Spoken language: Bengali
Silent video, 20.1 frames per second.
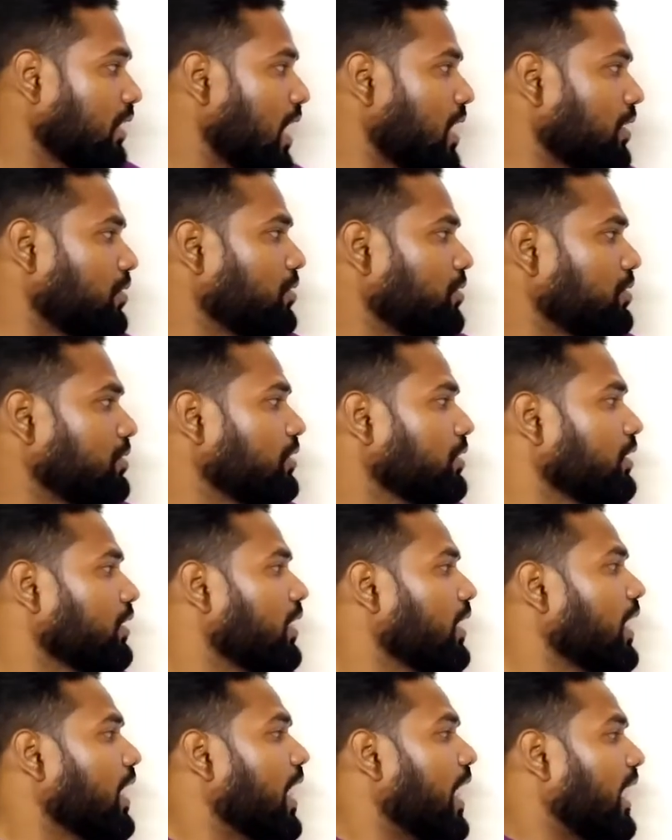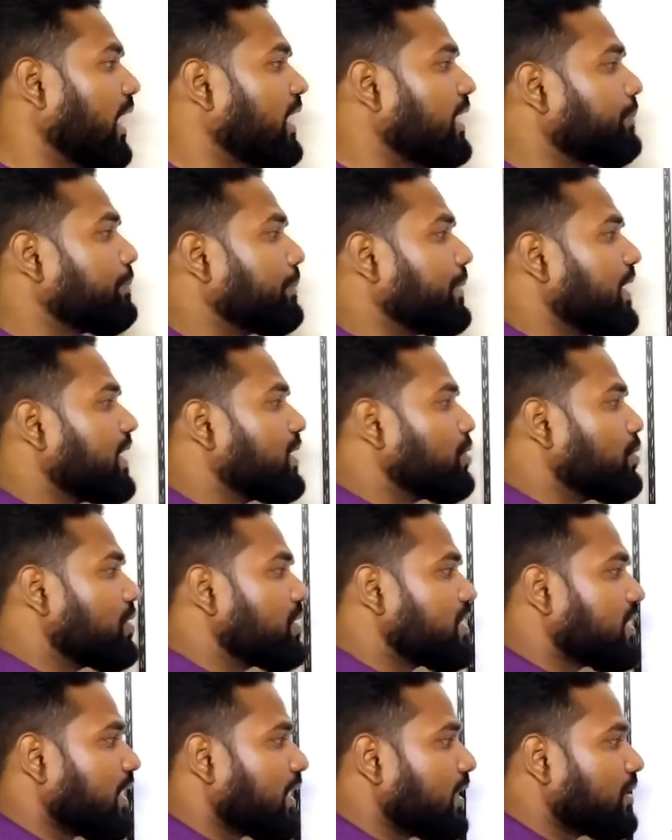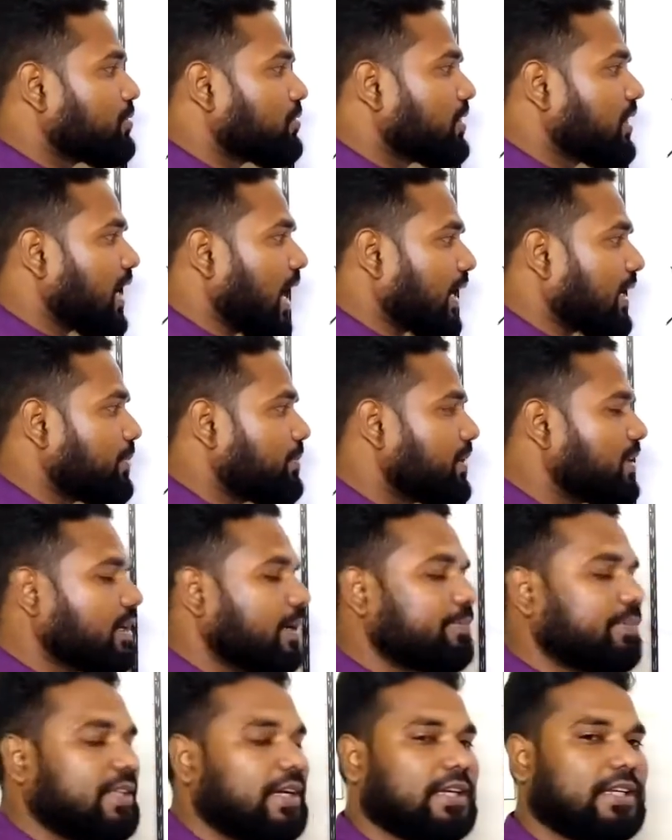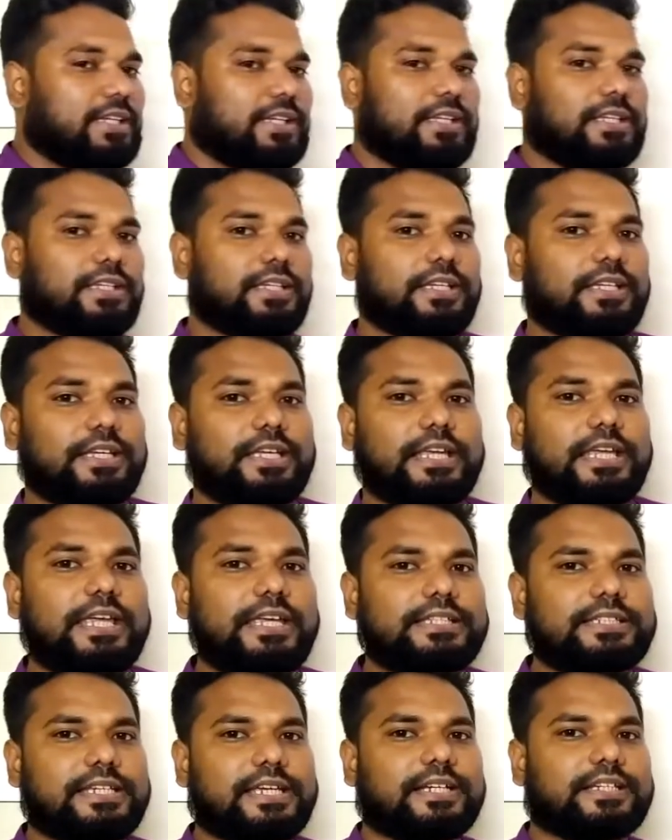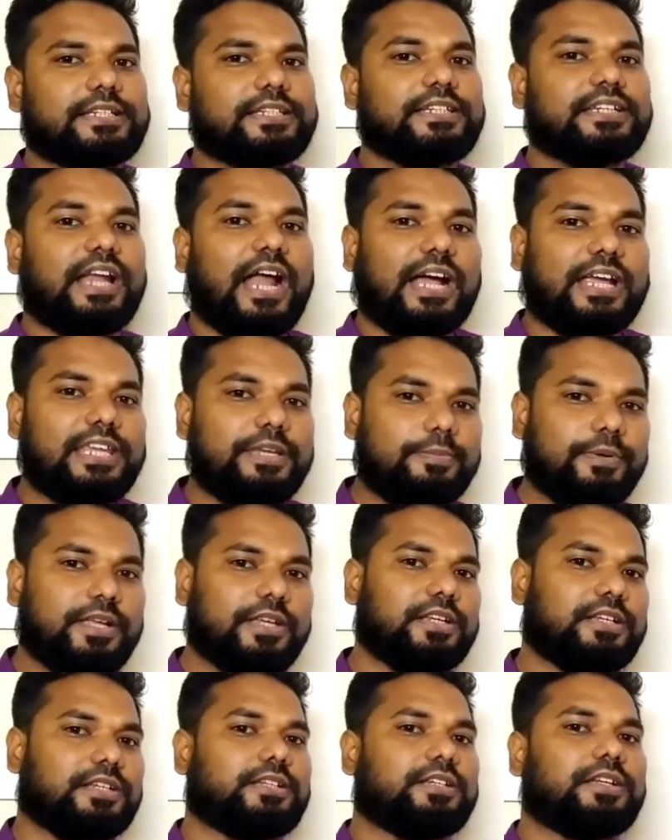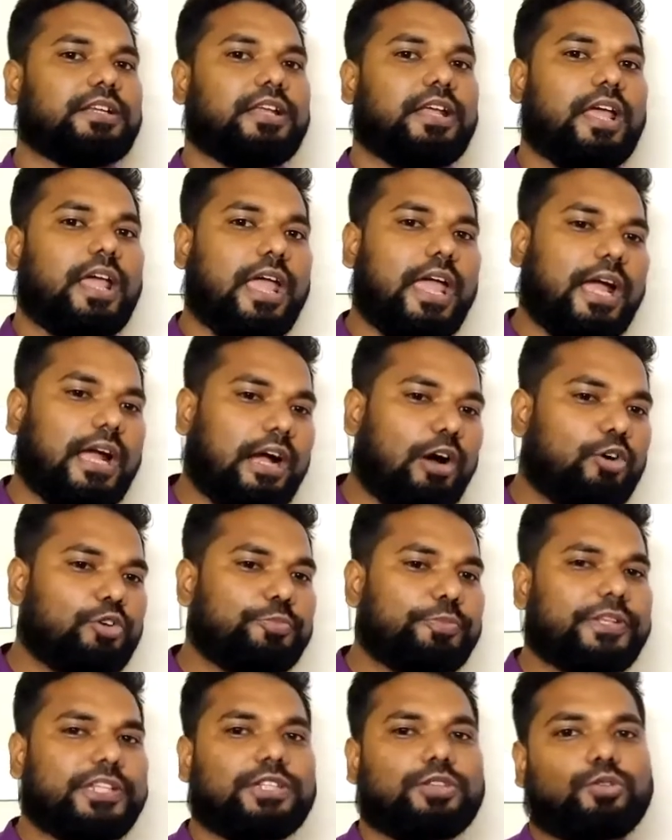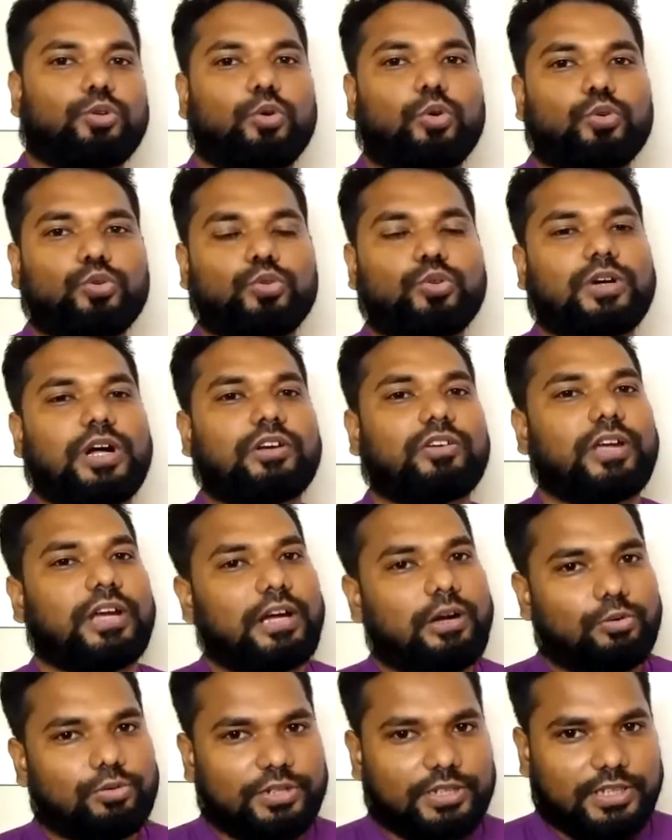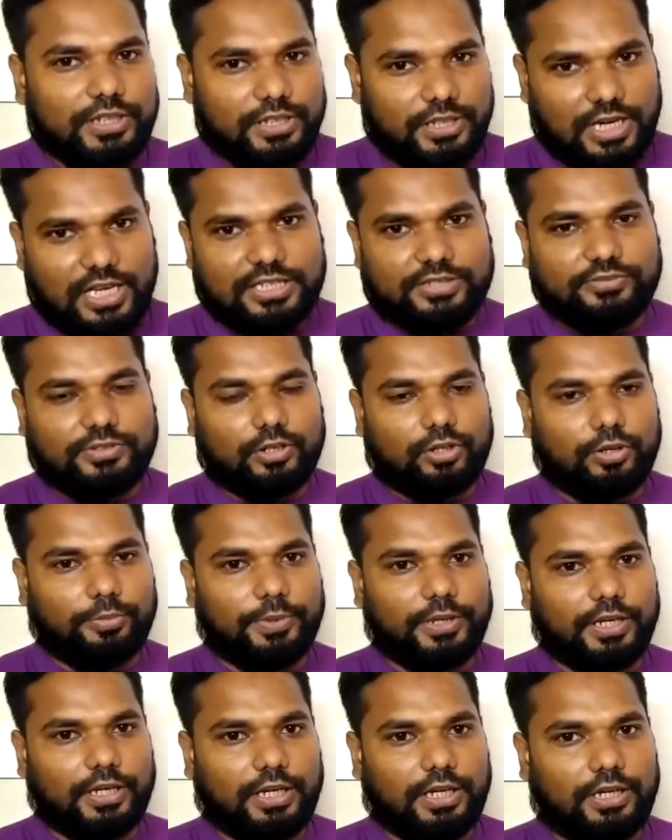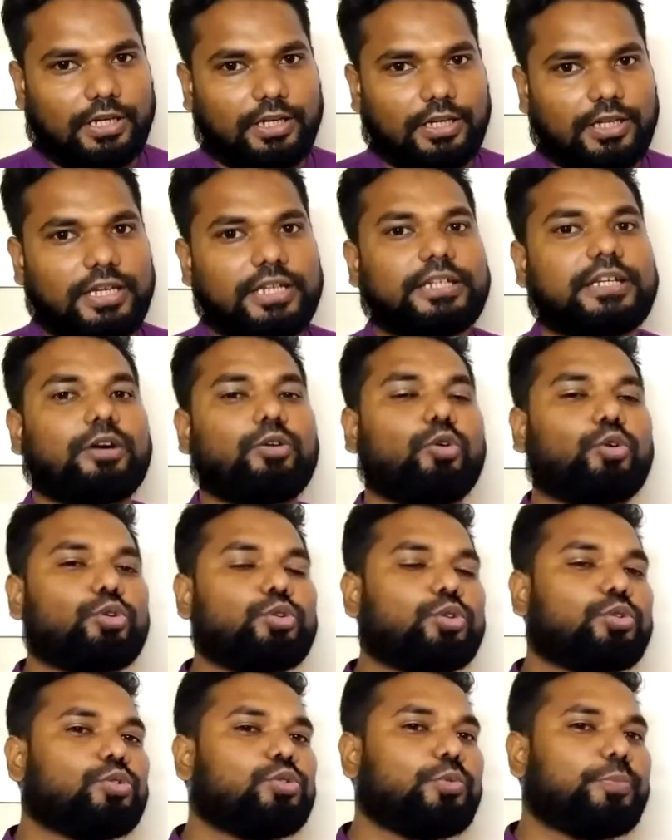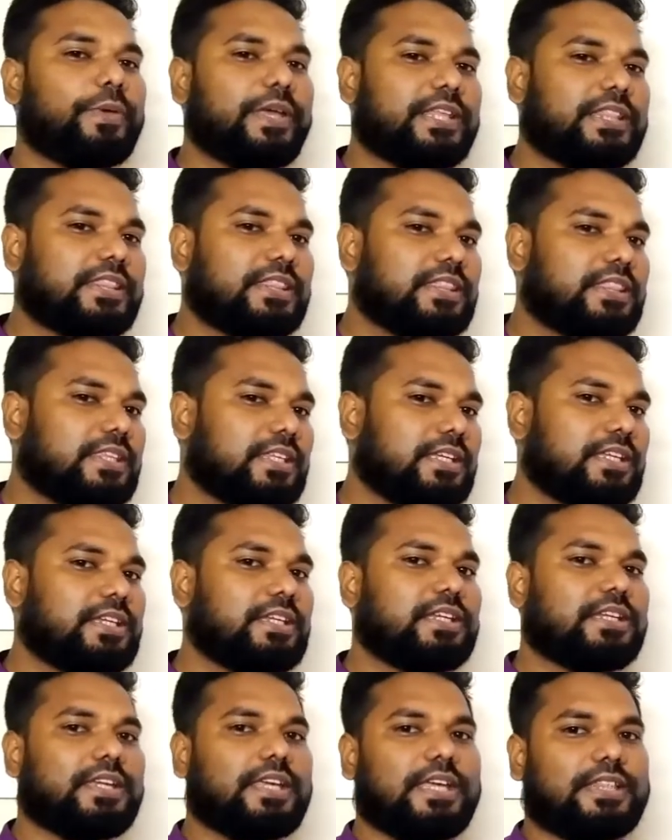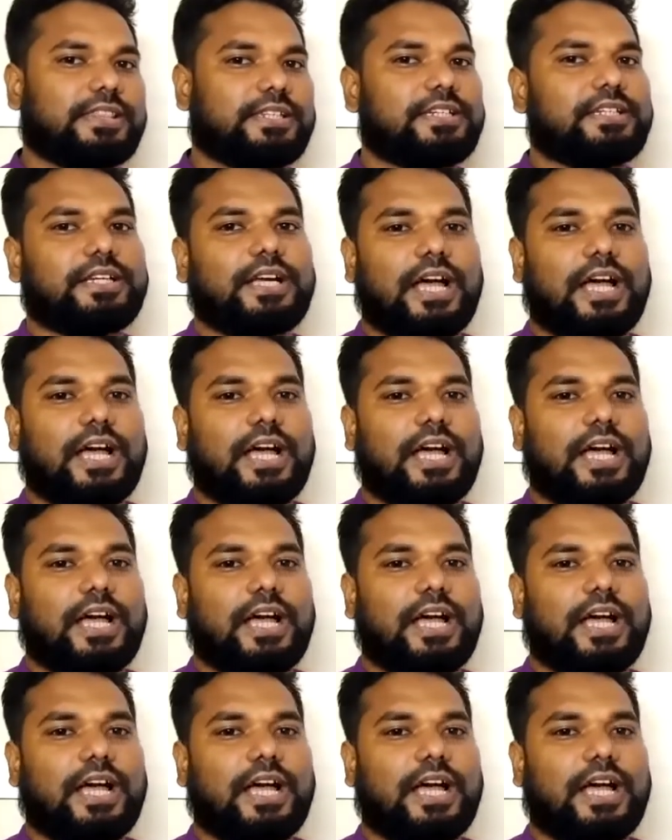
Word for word: কারণ এখানে এর জায়গায় যদি রাকিবের নাম থাকে এই চেকটি রাকিবের অ্যাকাউন্ট ব্যতীত অন্য কারো অ্যাকাউন্টে ট্রান্সফার হবে না এটা অন্য কোনো ব্যক্তির ক্ষেত্রে